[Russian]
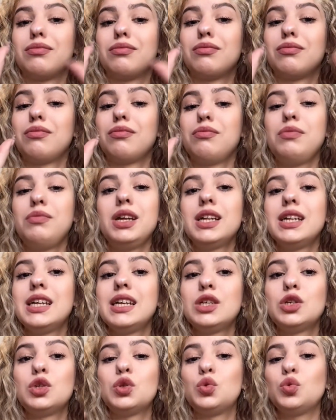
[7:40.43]

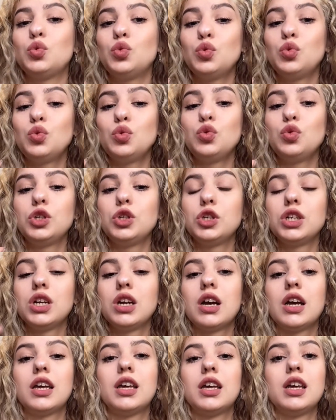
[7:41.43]
милые штучки,
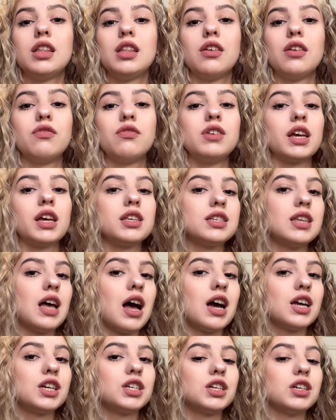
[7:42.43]
какие-то
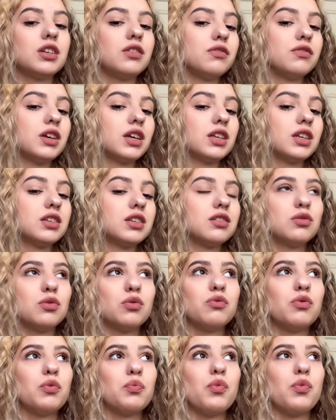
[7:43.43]
вырезашки, не вырез...
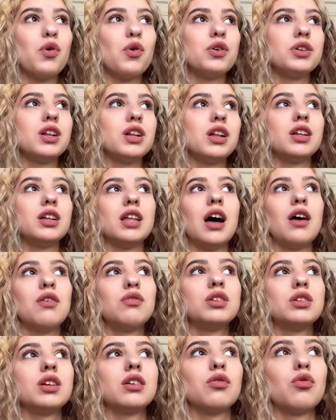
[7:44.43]
ну вы поняли, да,
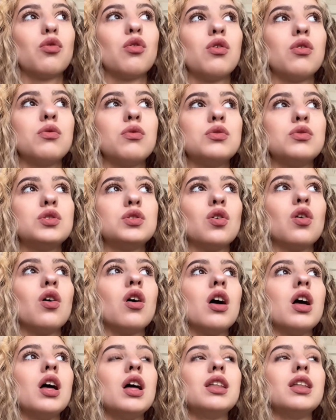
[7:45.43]
вот такого все
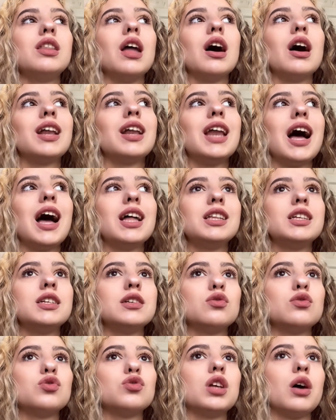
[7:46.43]

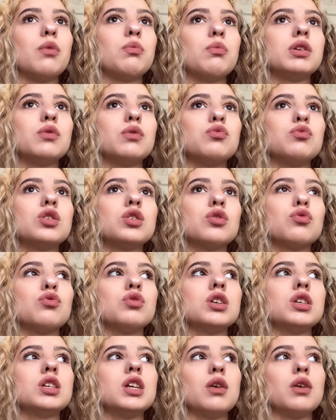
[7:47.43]
наглядность нужна, потому что у
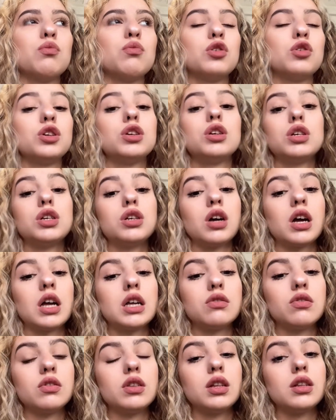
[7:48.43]
детей больше же
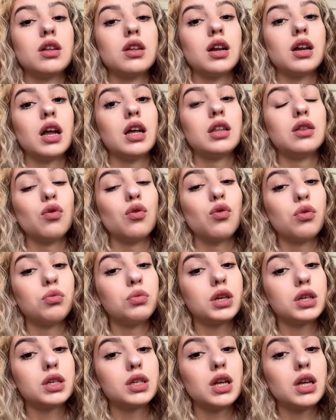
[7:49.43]
развито
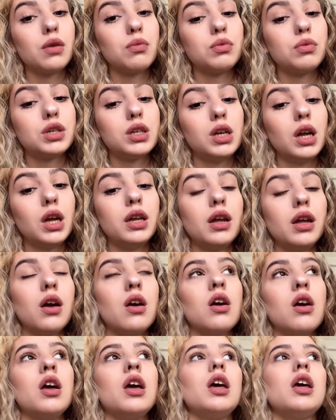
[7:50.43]
наглядно-образное мышление,
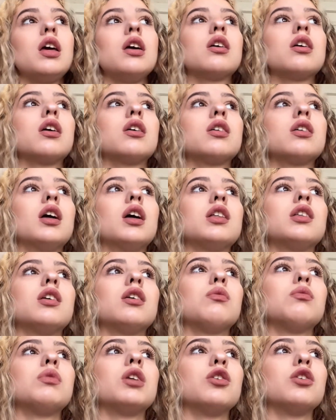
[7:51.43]
и когда ты
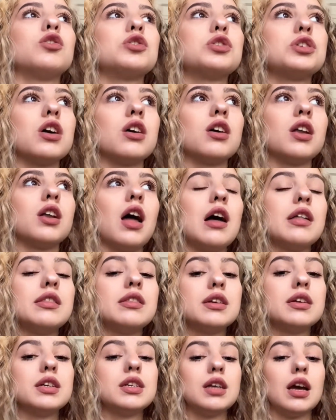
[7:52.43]
им даешь
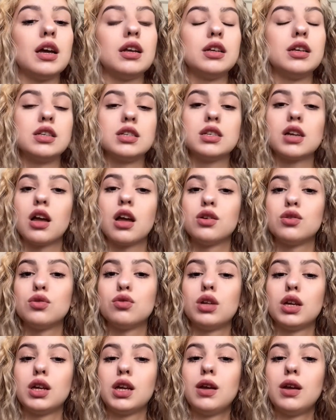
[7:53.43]
наглядность, они сразу
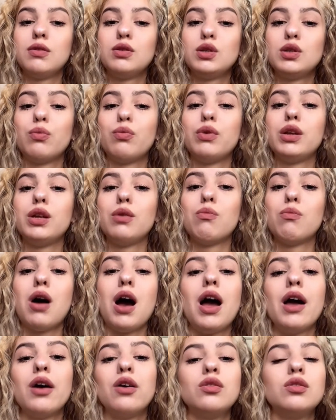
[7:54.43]
такие все
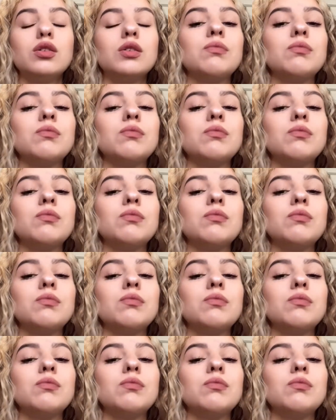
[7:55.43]
понимают,